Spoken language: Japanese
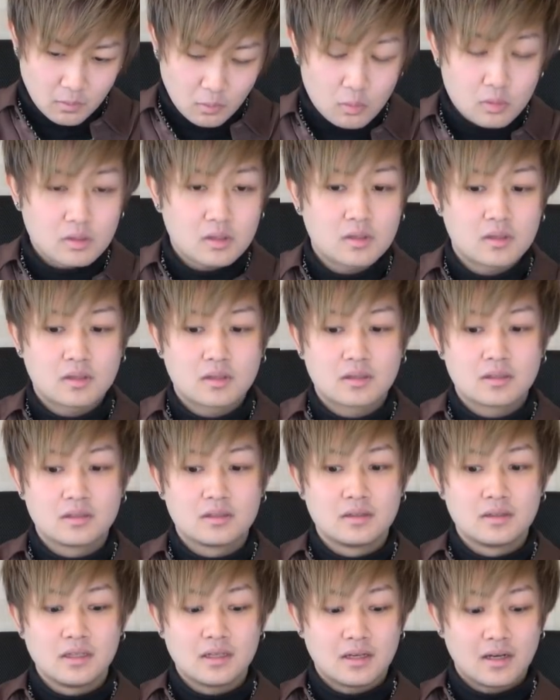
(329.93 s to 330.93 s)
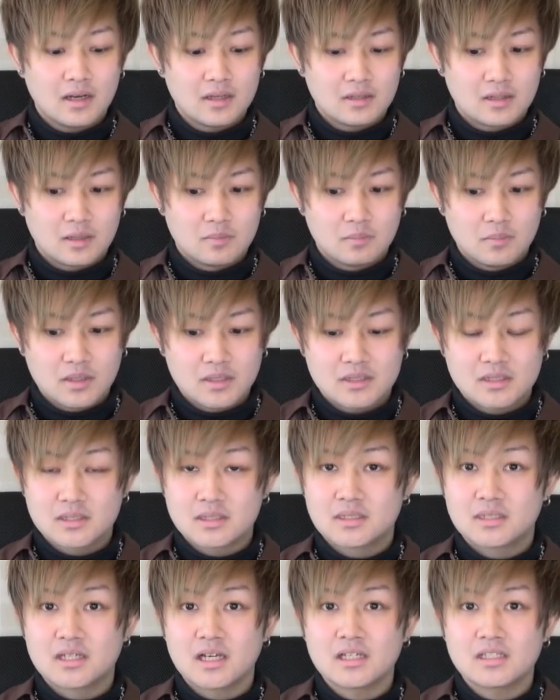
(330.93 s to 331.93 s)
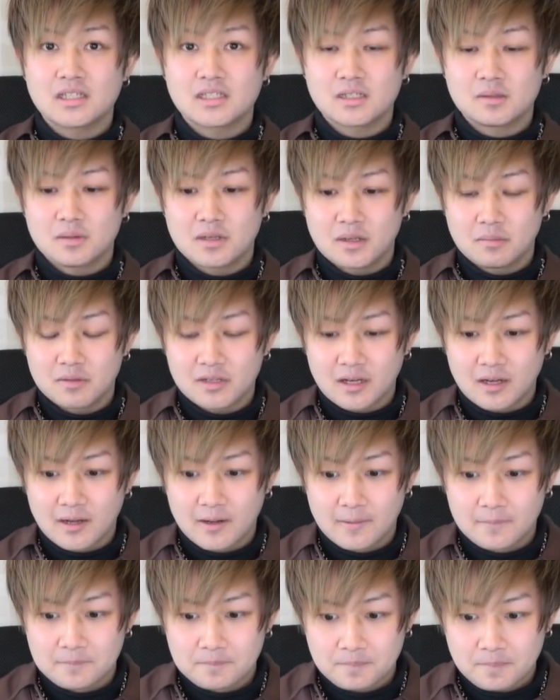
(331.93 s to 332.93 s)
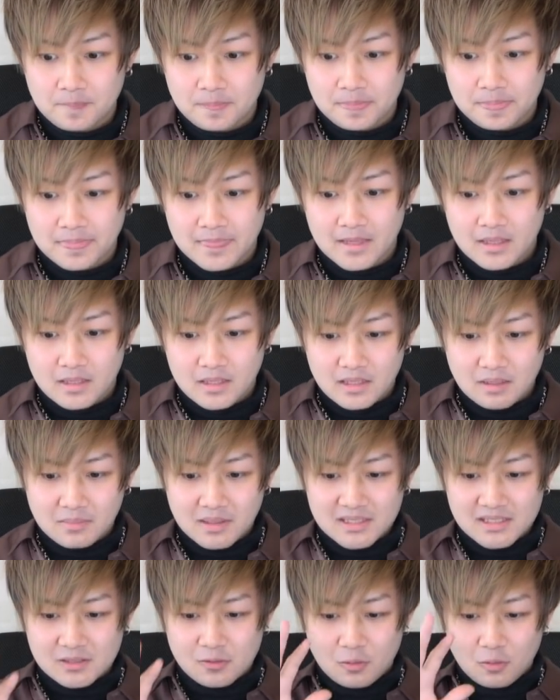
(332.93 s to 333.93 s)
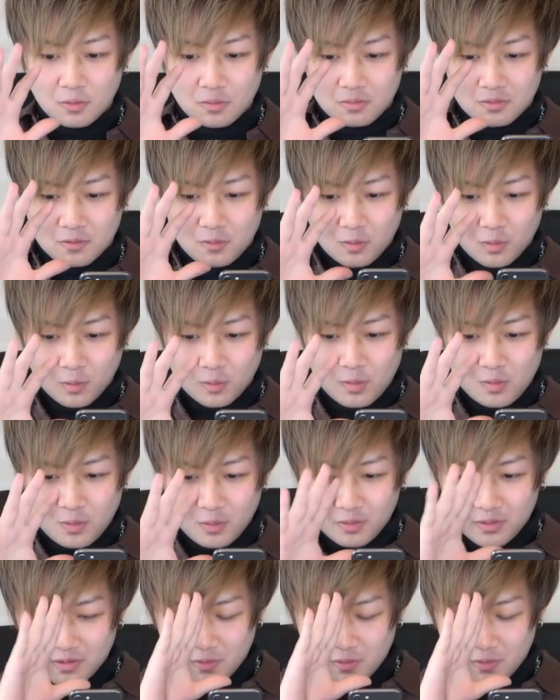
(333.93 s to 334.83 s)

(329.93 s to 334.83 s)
お2回転めっちゃ久しぶりに見たいやマジここここここ